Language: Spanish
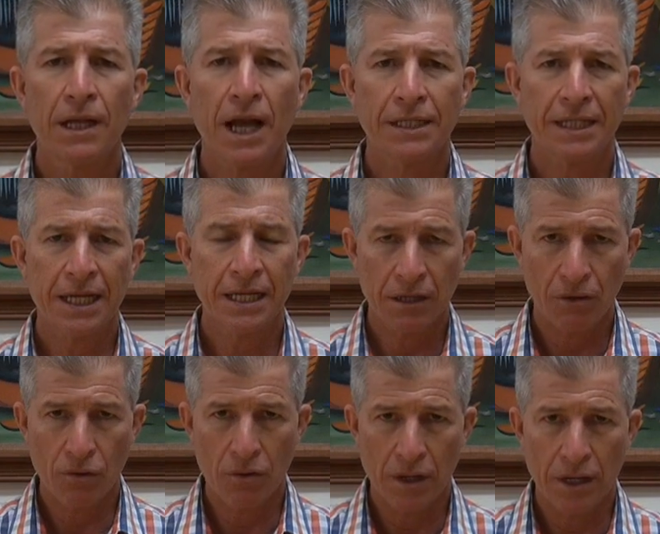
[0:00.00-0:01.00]
hacer
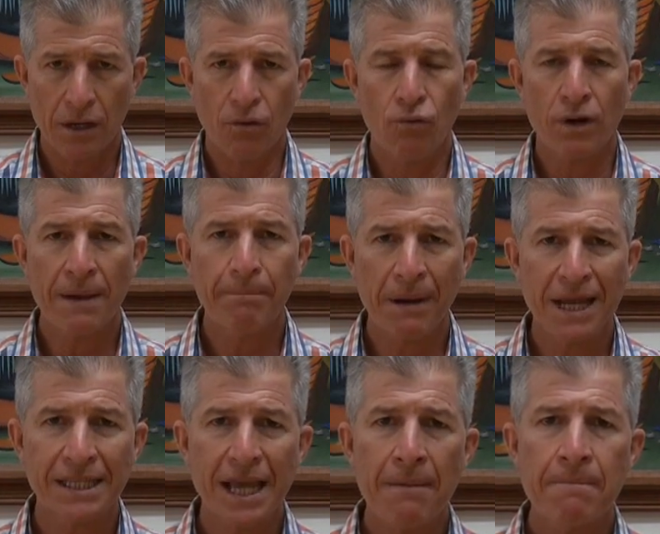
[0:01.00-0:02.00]
una
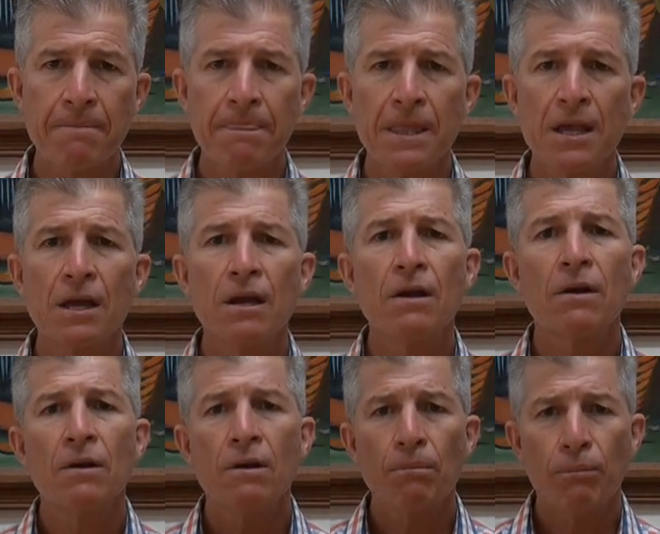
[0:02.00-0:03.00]
empresa,
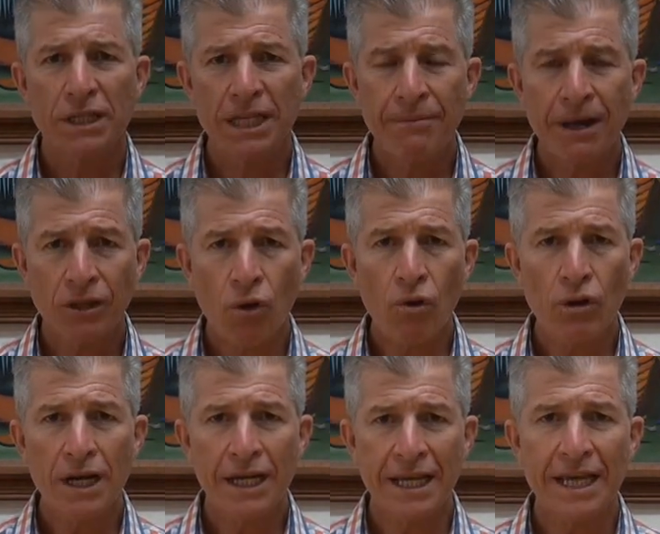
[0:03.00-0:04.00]
pues lleva todo
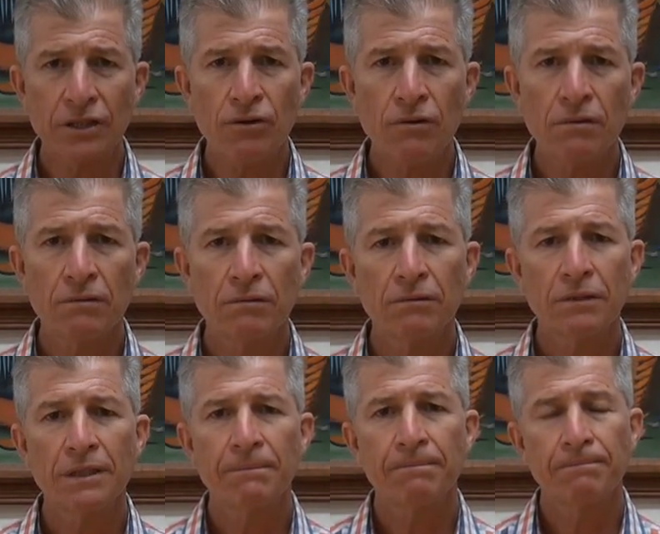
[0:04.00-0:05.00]
el riesgo
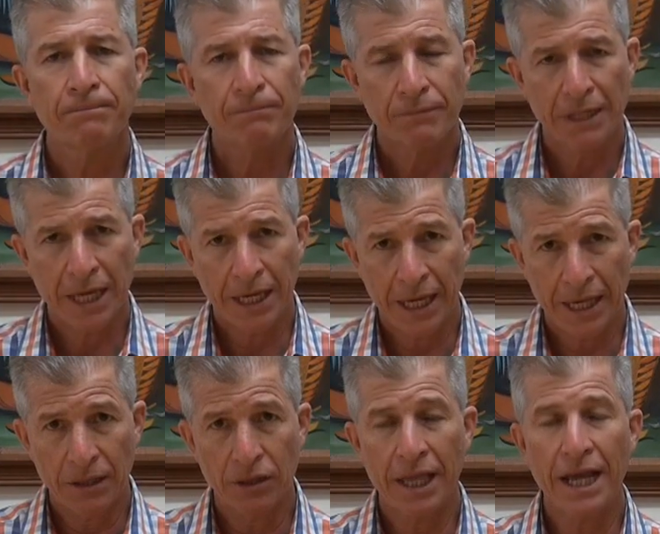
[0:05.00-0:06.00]
de que
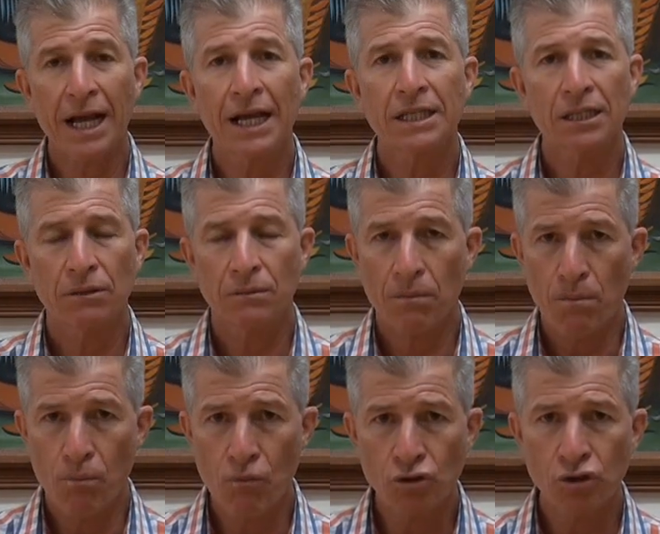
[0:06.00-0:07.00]
tengas
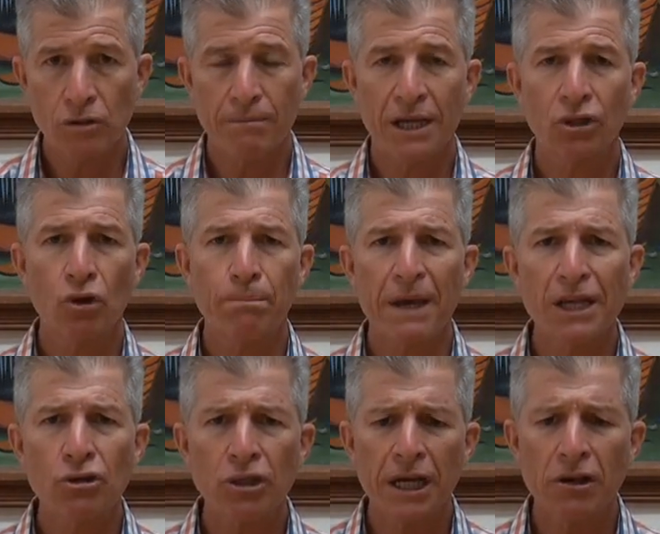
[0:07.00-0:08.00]
muchos más
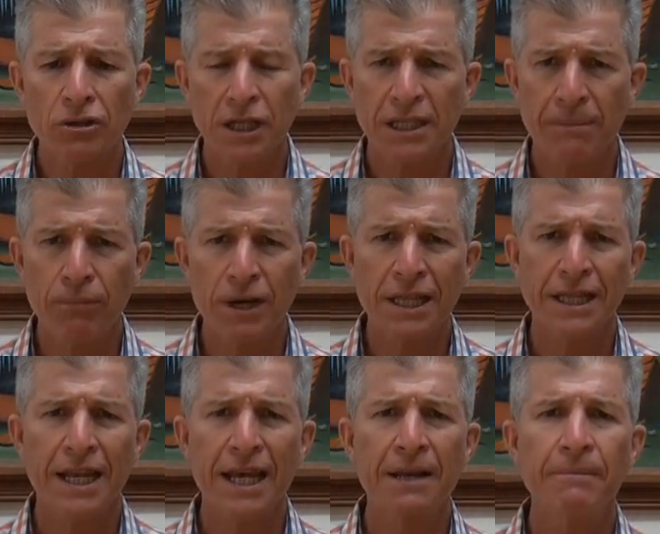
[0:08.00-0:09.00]
tropiezos que los que se pueden
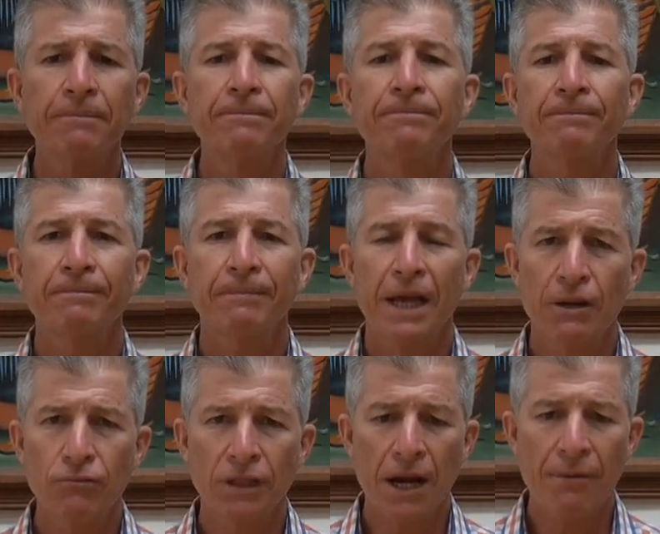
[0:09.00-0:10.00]
tener en
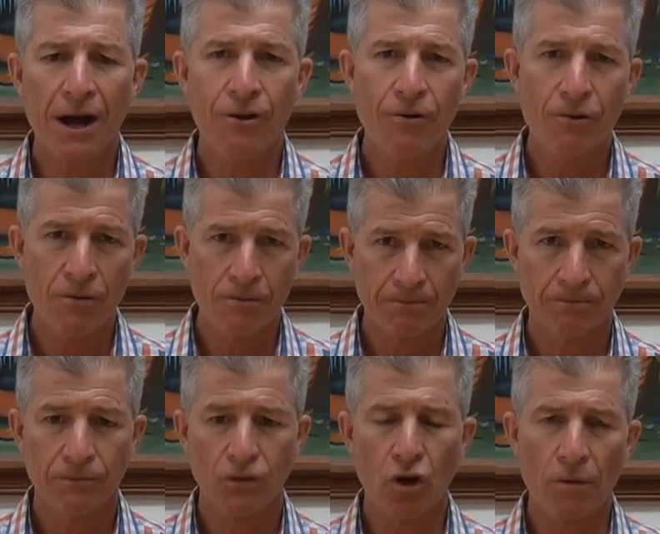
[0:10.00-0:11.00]
un trabajo
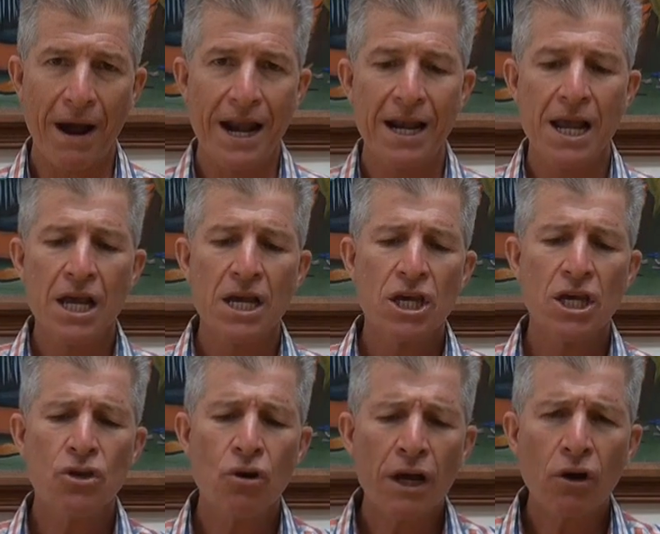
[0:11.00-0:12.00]
normal.
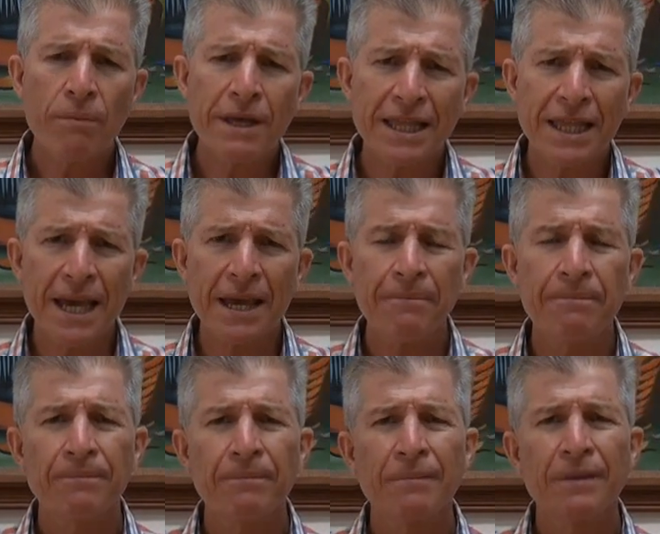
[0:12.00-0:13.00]
Y yo le comenté,
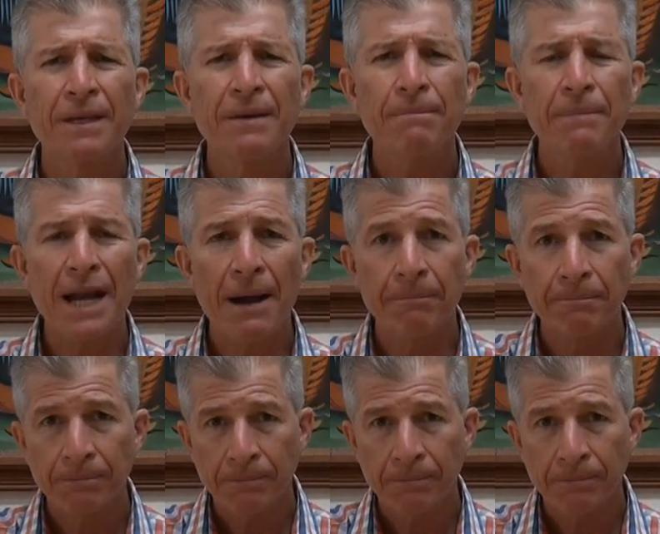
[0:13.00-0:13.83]
mira,